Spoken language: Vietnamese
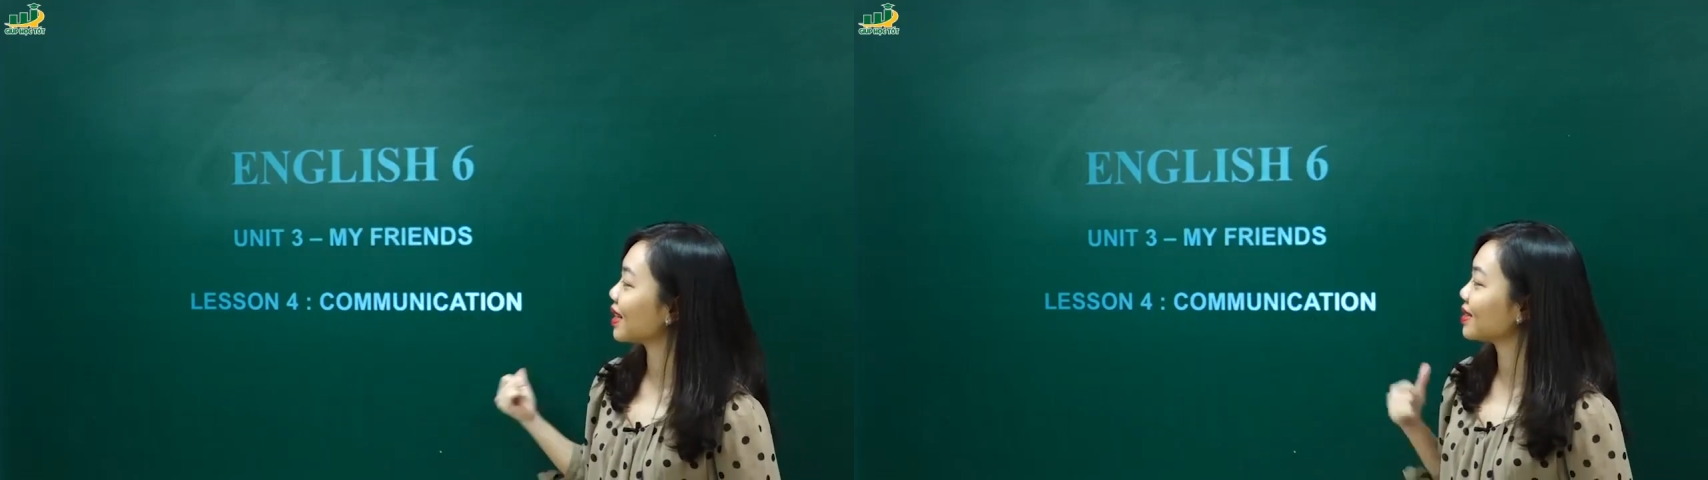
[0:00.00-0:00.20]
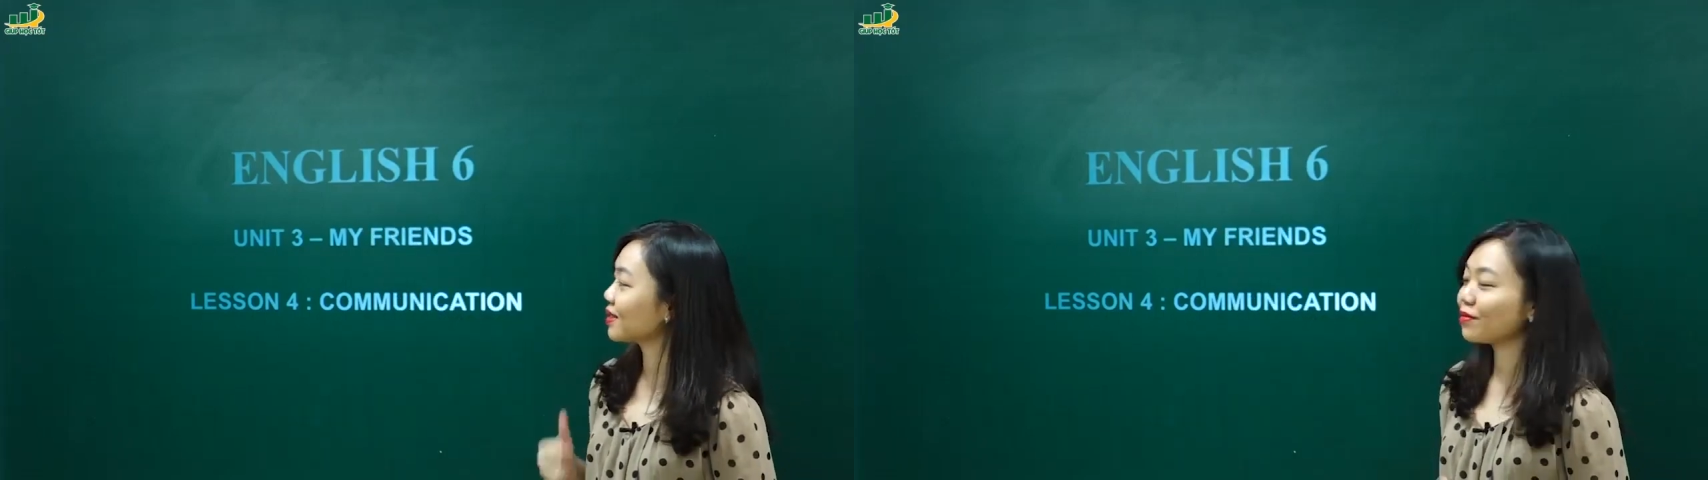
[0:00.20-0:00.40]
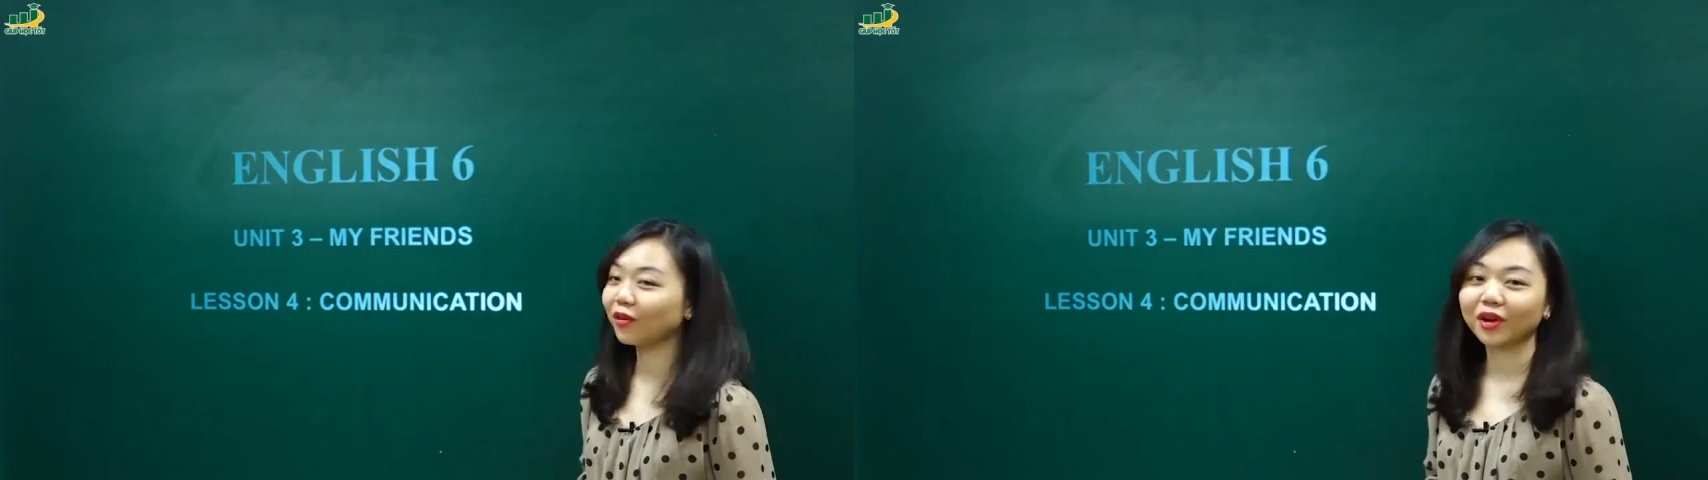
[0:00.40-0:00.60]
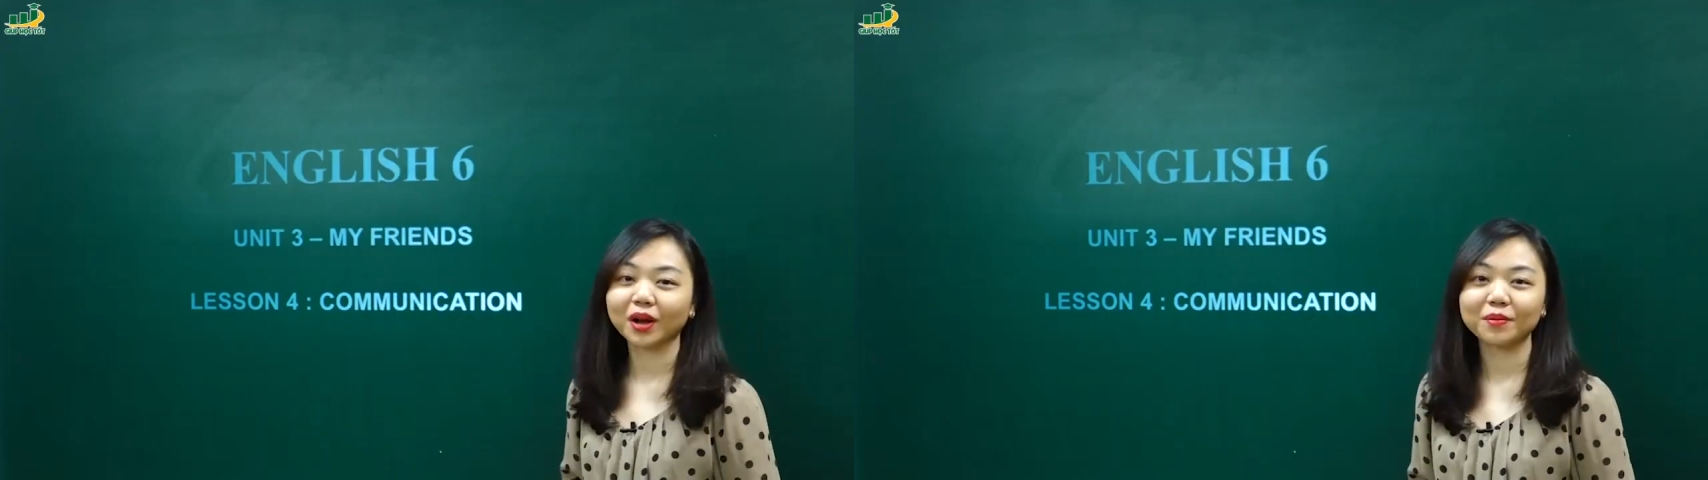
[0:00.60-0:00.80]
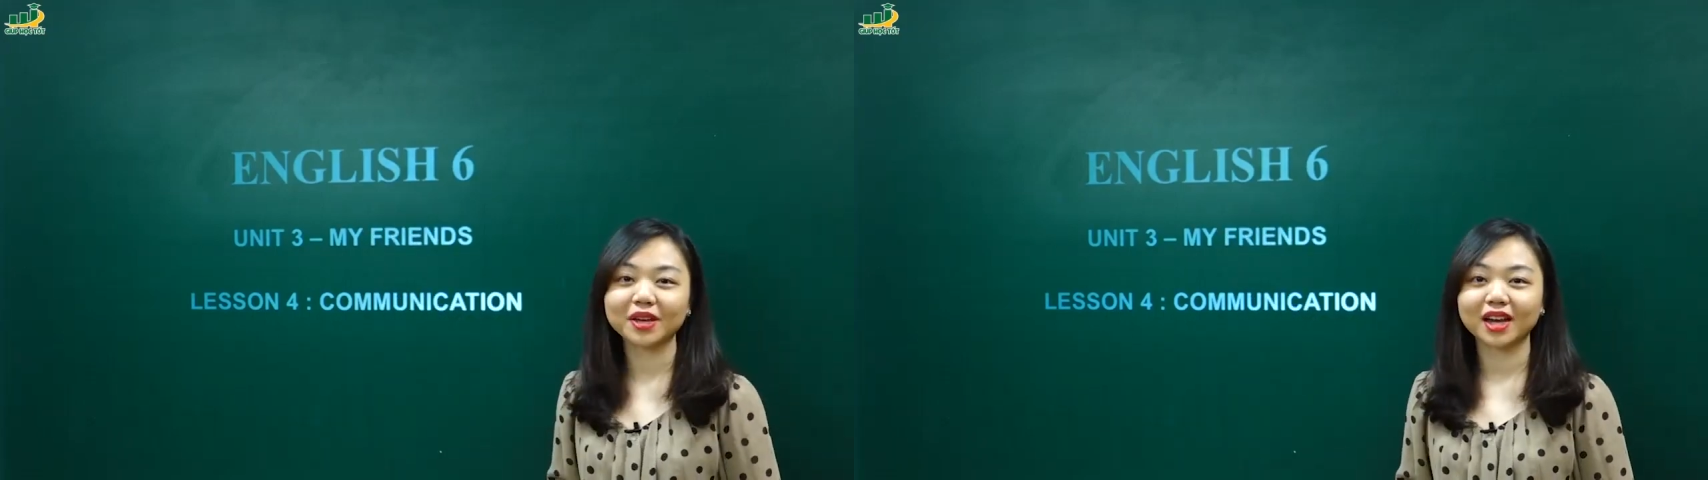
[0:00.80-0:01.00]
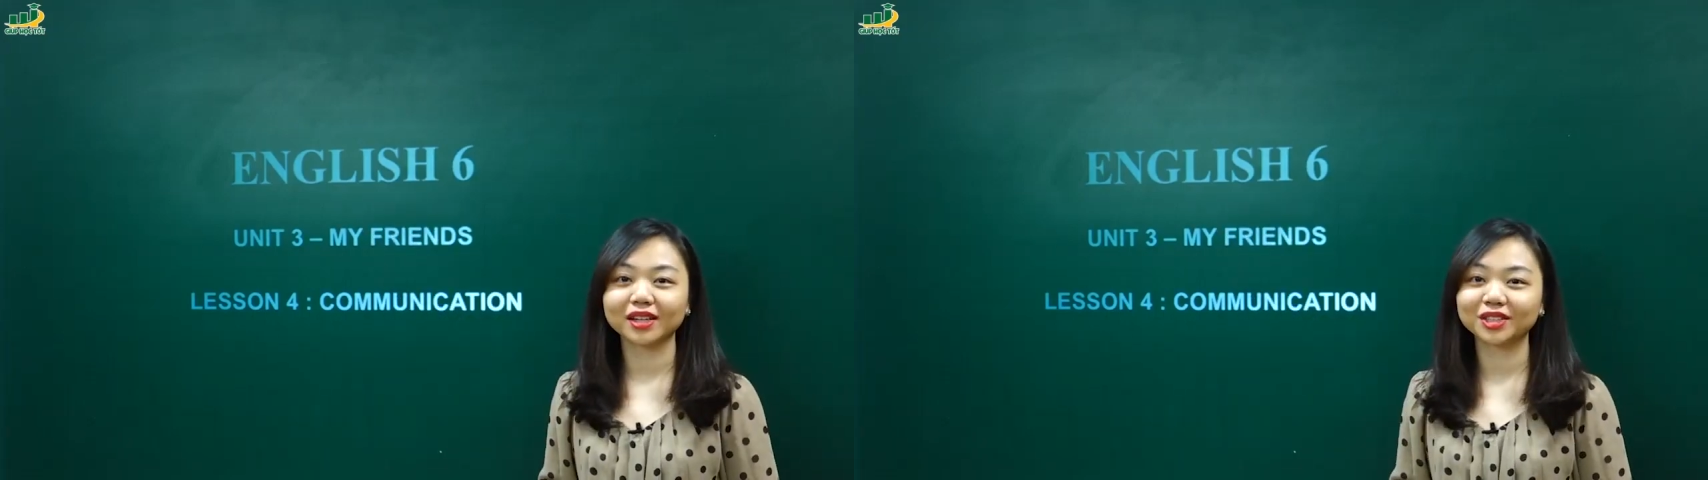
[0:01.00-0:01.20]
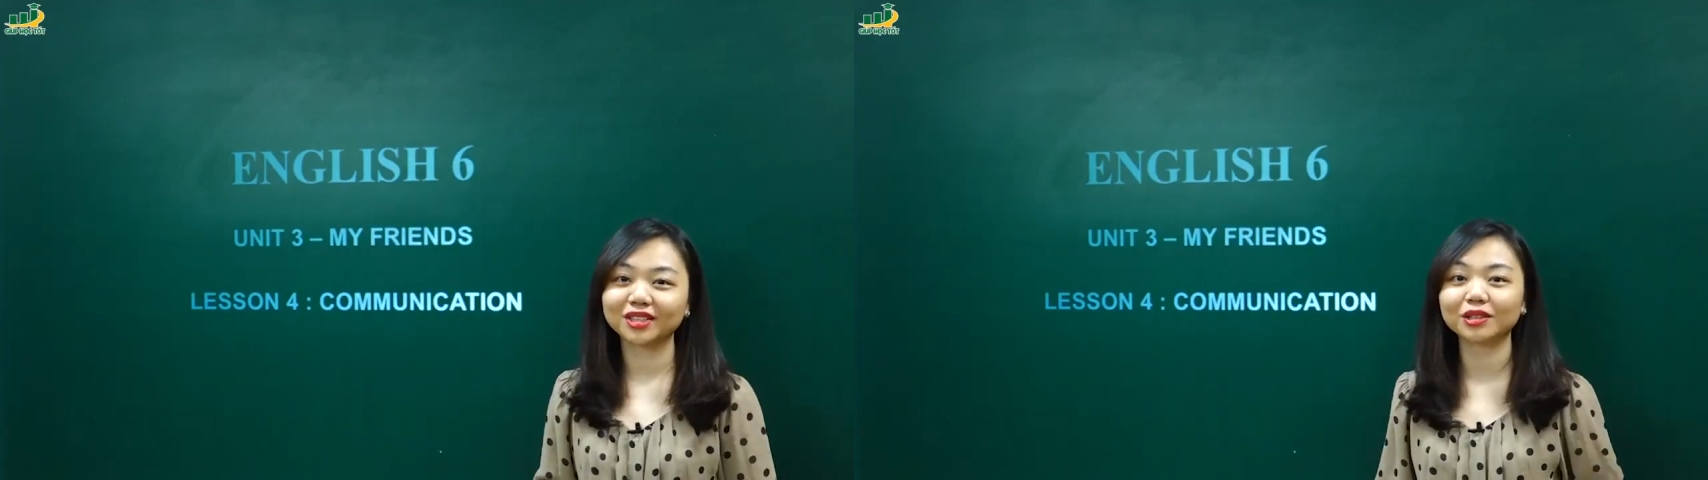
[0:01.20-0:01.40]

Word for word: lesson for communication.